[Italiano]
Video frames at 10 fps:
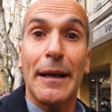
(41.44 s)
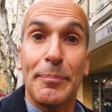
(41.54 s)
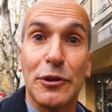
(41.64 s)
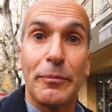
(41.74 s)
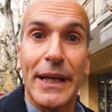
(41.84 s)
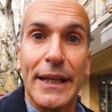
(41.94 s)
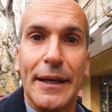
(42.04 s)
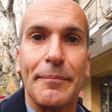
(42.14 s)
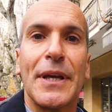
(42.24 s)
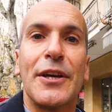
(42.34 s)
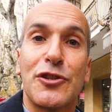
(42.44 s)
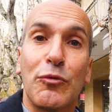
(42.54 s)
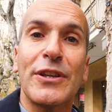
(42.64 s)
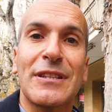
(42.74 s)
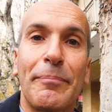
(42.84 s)
Hai capito bene? Se
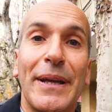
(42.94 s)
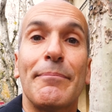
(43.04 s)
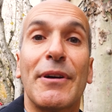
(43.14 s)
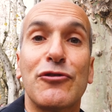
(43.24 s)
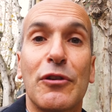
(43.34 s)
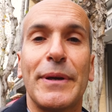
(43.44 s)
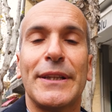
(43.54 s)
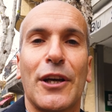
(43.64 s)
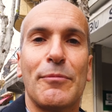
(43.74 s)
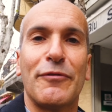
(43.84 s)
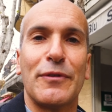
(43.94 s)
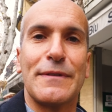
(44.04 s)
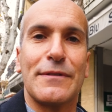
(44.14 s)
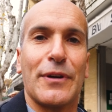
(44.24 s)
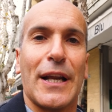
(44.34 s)
vuoi sapere maggiormente come
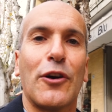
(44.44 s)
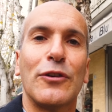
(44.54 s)
funziona,